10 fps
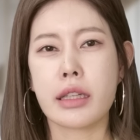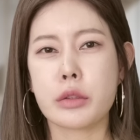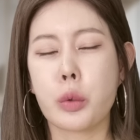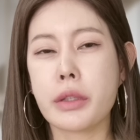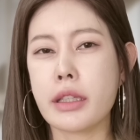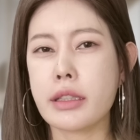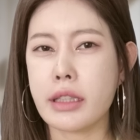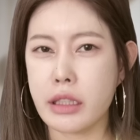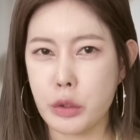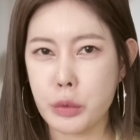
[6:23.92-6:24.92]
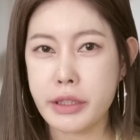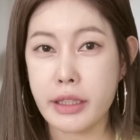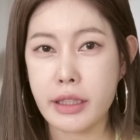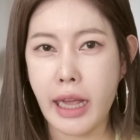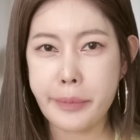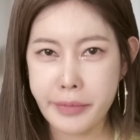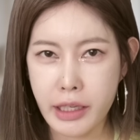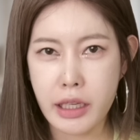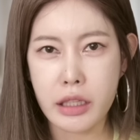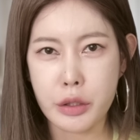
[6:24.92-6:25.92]
독일은 이 요새를
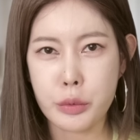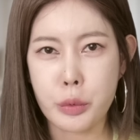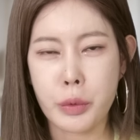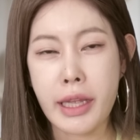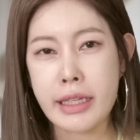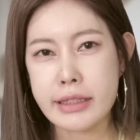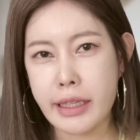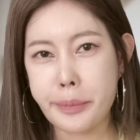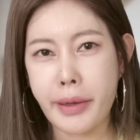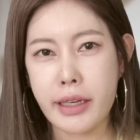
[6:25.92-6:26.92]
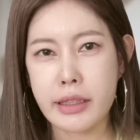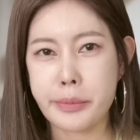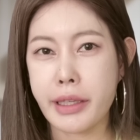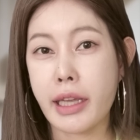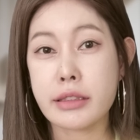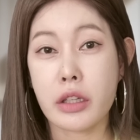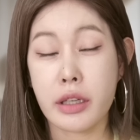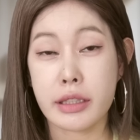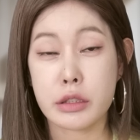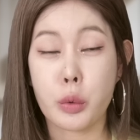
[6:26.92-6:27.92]
함락하려고 체펠린
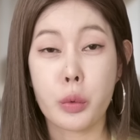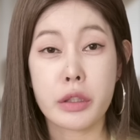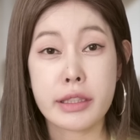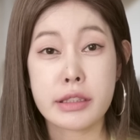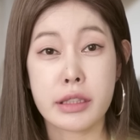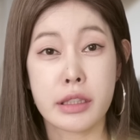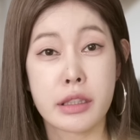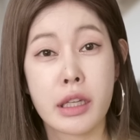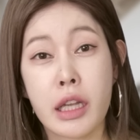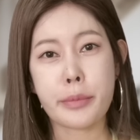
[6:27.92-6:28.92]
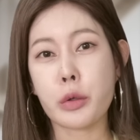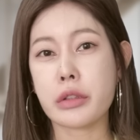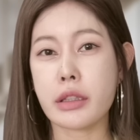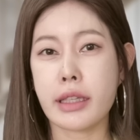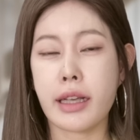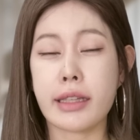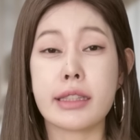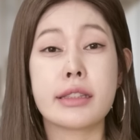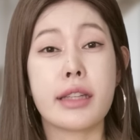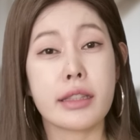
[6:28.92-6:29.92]
비행선까지 동원했어요. 폭격기가
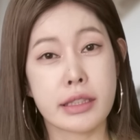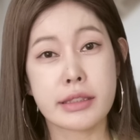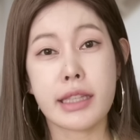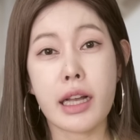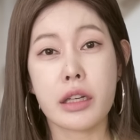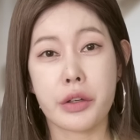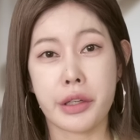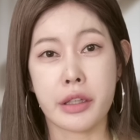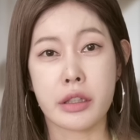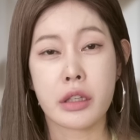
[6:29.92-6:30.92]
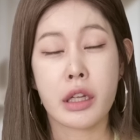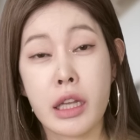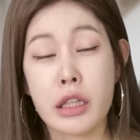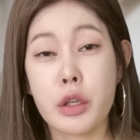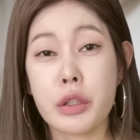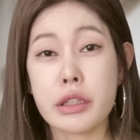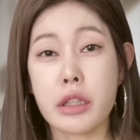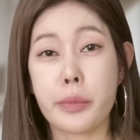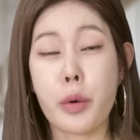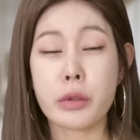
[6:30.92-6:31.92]
이때 등장한 거예요.
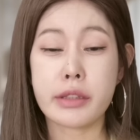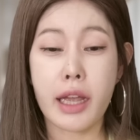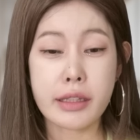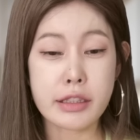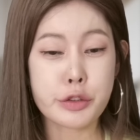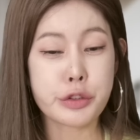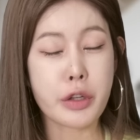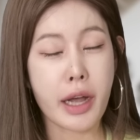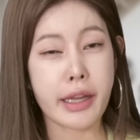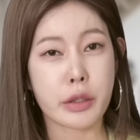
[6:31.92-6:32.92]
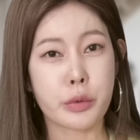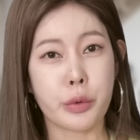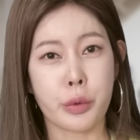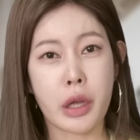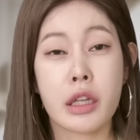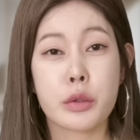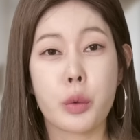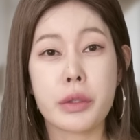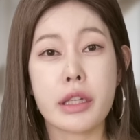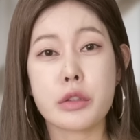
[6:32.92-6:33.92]
여기서 폭탄을 투하했고
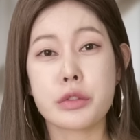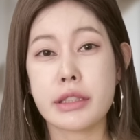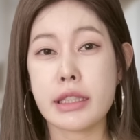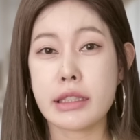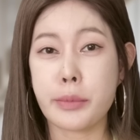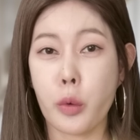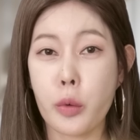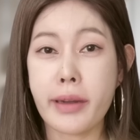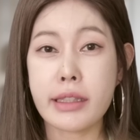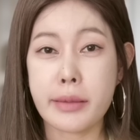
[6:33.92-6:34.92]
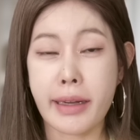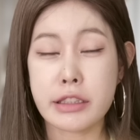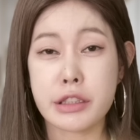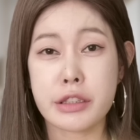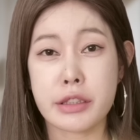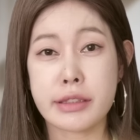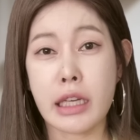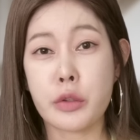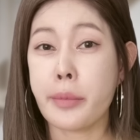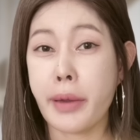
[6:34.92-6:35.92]
독일군 75만에 맞서서
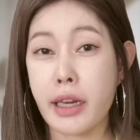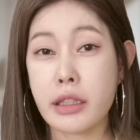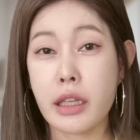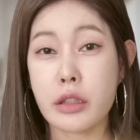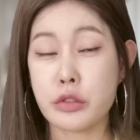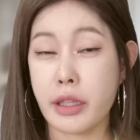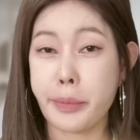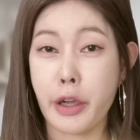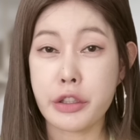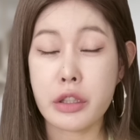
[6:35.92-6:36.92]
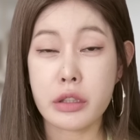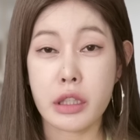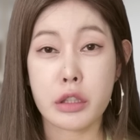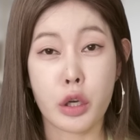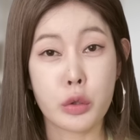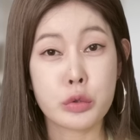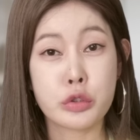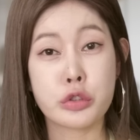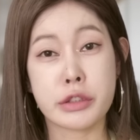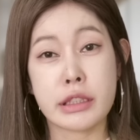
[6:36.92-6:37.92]
싸운 벨기에군의 병력이
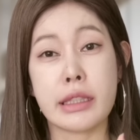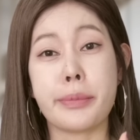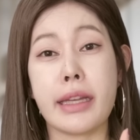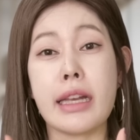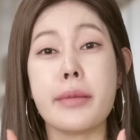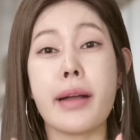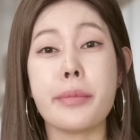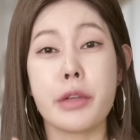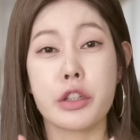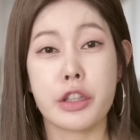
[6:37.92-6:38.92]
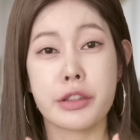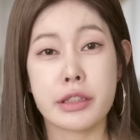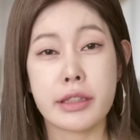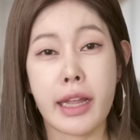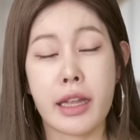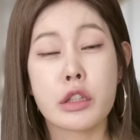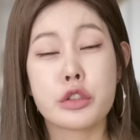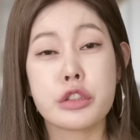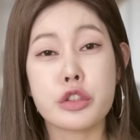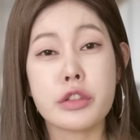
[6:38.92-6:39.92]
겨우 11만 명이었는데
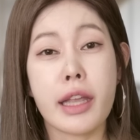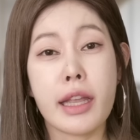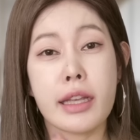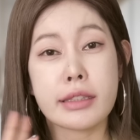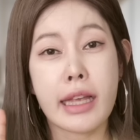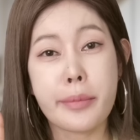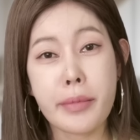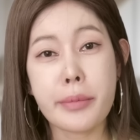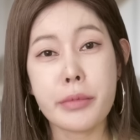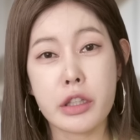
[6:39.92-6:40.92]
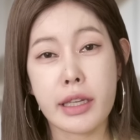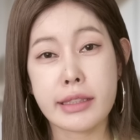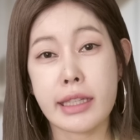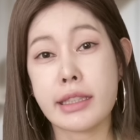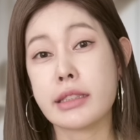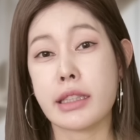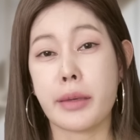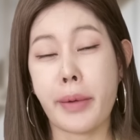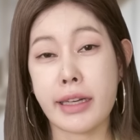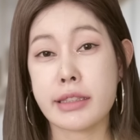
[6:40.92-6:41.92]
그 중에 3만 명의 사상자가
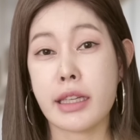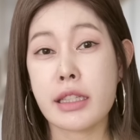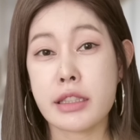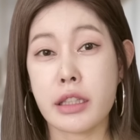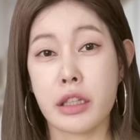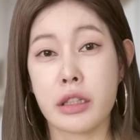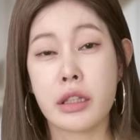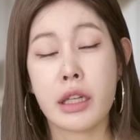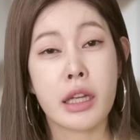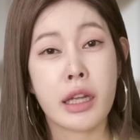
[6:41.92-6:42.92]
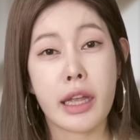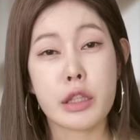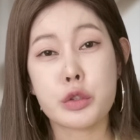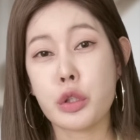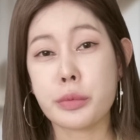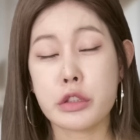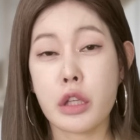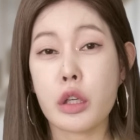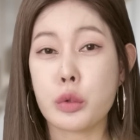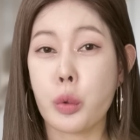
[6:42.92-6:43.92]
발생했어요.
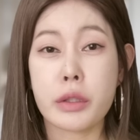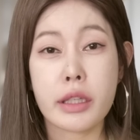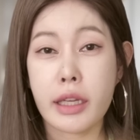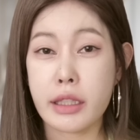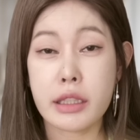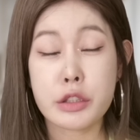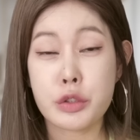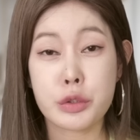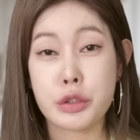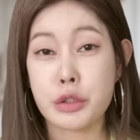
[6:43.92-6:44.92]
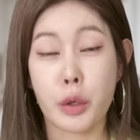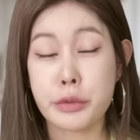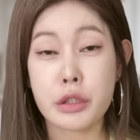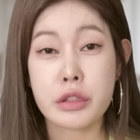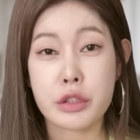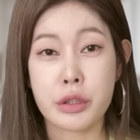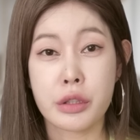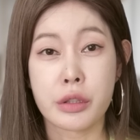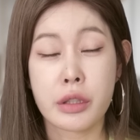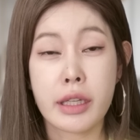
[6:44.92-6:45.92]
애초부터 독일에 이길 수는
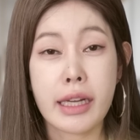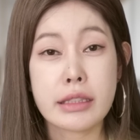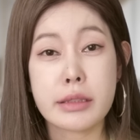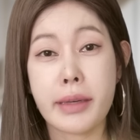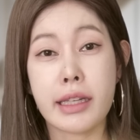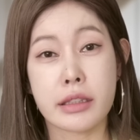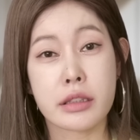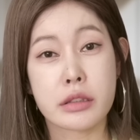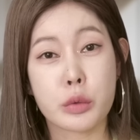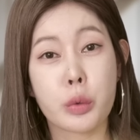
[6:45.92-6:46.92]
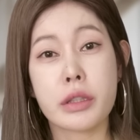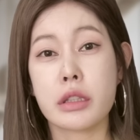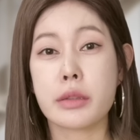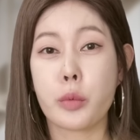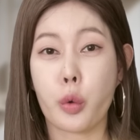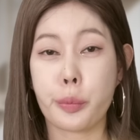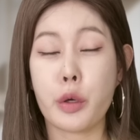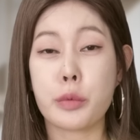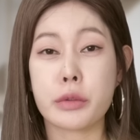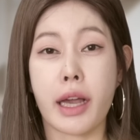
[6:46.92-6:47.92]
없었죠. 하지만 독일은
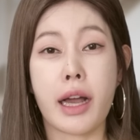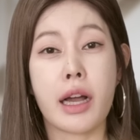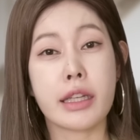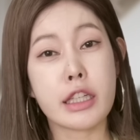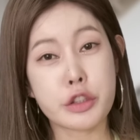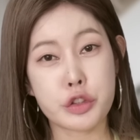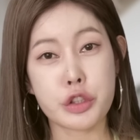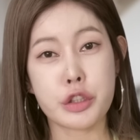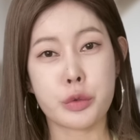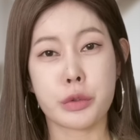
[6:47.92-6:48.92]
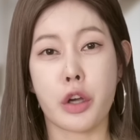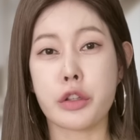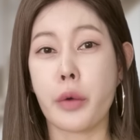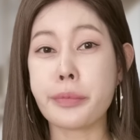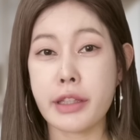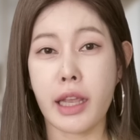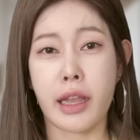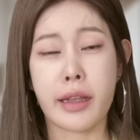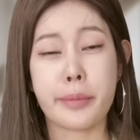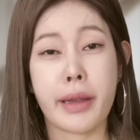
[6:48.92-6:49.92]
목표보다 일주일도 더
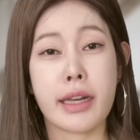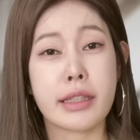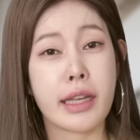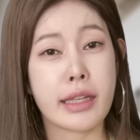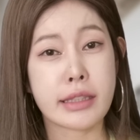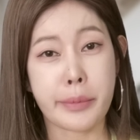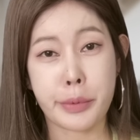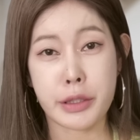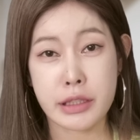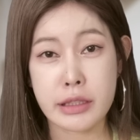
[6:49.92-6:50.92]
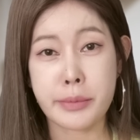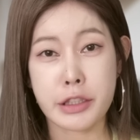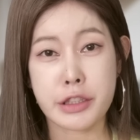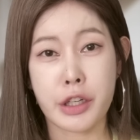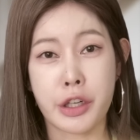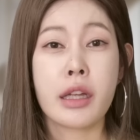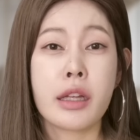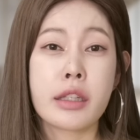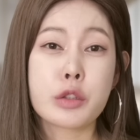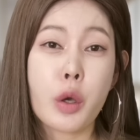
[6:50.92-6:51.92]
넘게 벨기에에 잡혀 있으면서
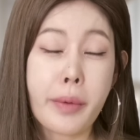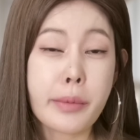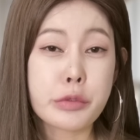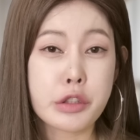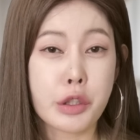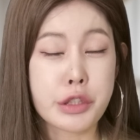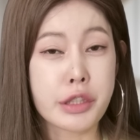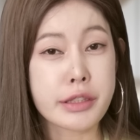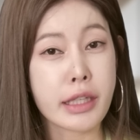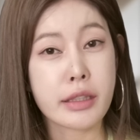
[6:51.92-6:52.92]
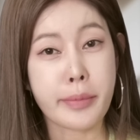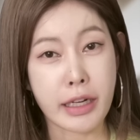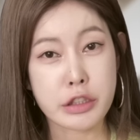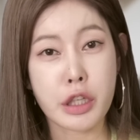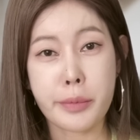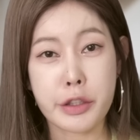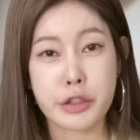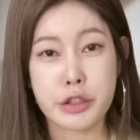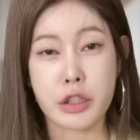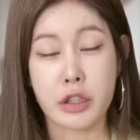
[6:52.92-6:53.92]
초반부터 전쟁을
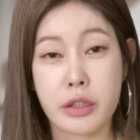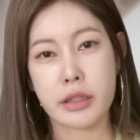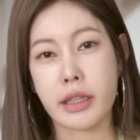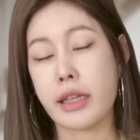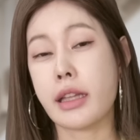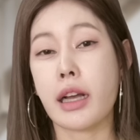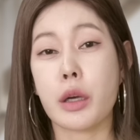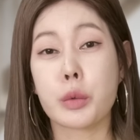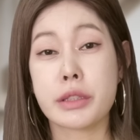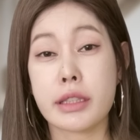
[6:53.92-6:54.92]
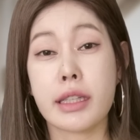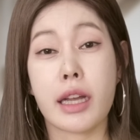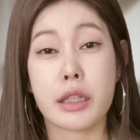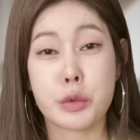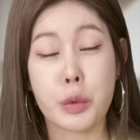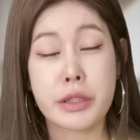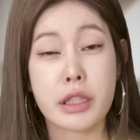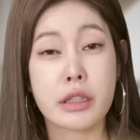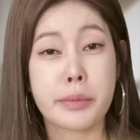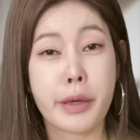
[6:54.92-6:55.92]
망쳐버렸죠. 게다가 오스트리아가
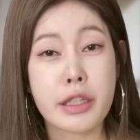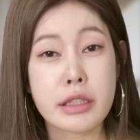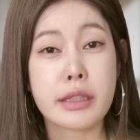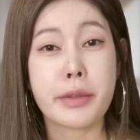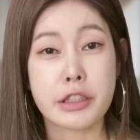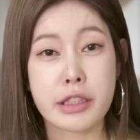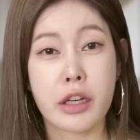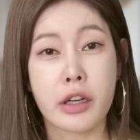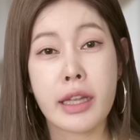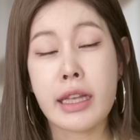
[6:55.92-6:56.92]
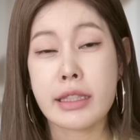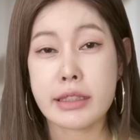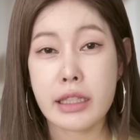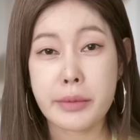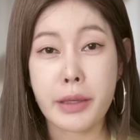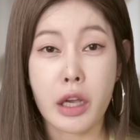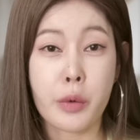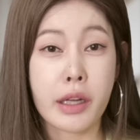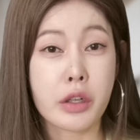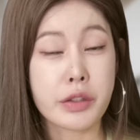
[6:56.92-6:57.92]
졸전을 펼치면서
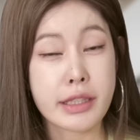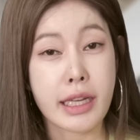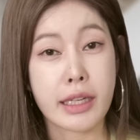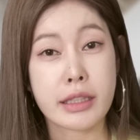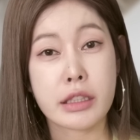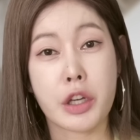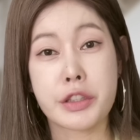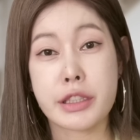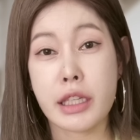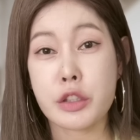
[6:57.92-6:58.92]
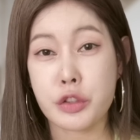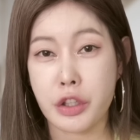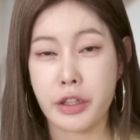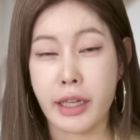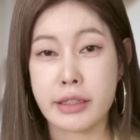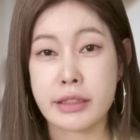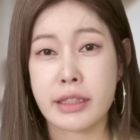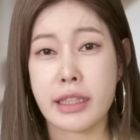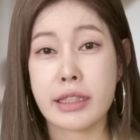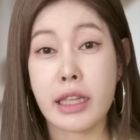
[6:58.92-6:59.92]
세르비아와 러시아를 견제해줄 거라는
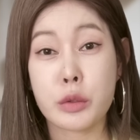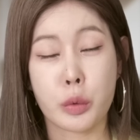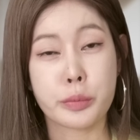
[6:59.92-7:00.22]
기대도